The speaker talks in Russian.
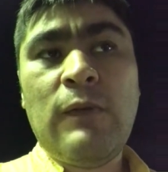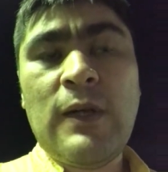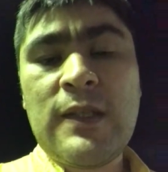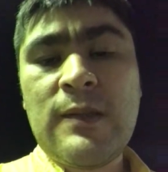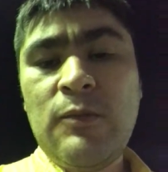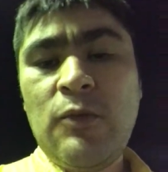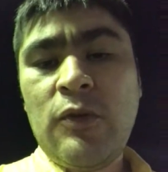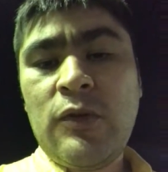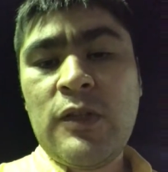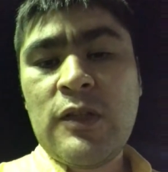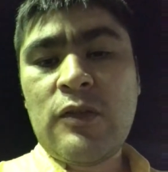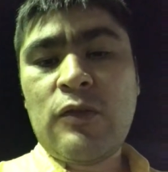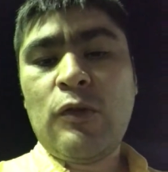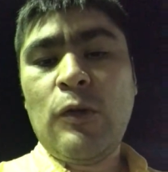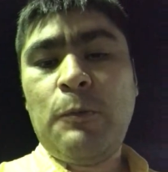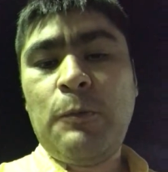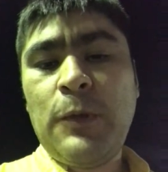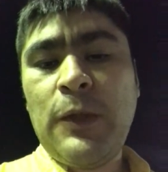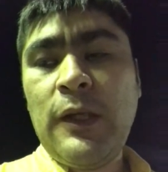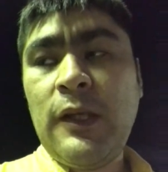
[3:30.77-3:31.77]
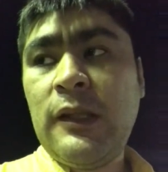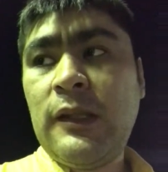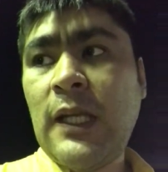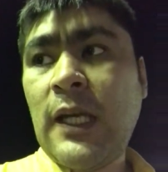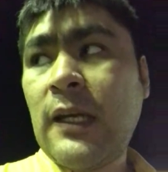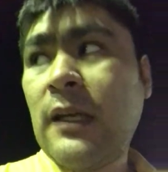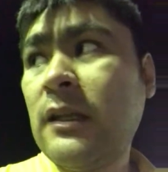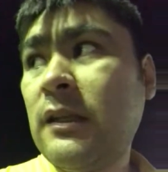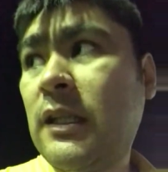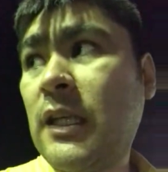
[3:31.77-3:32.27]
возьмете стоп и
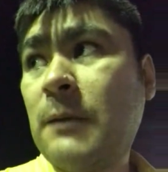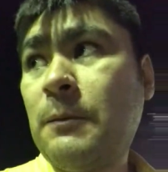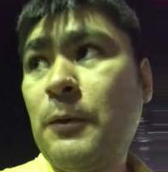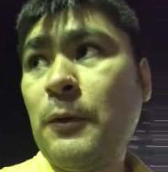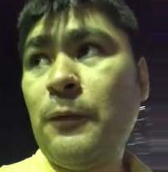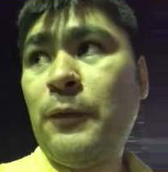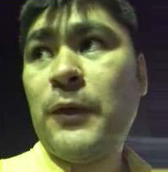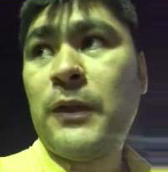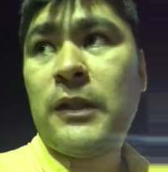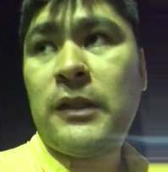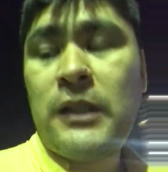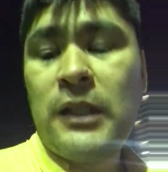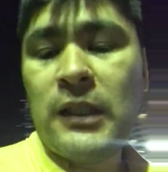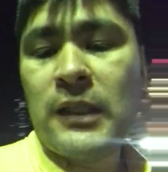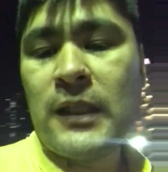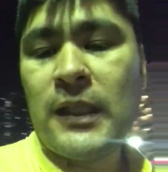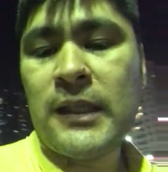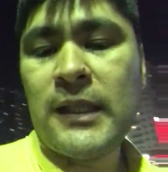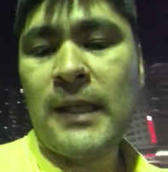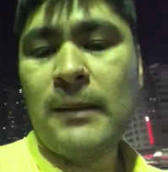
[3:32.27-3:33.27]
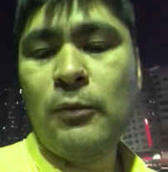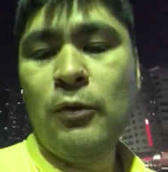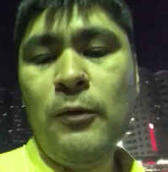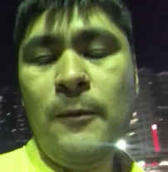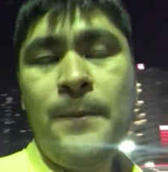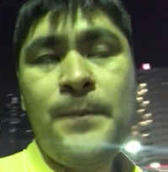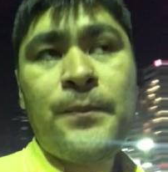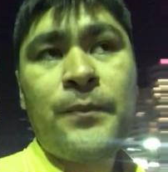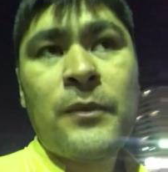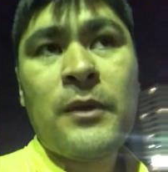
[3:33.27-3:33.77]
take profit 3 к 1,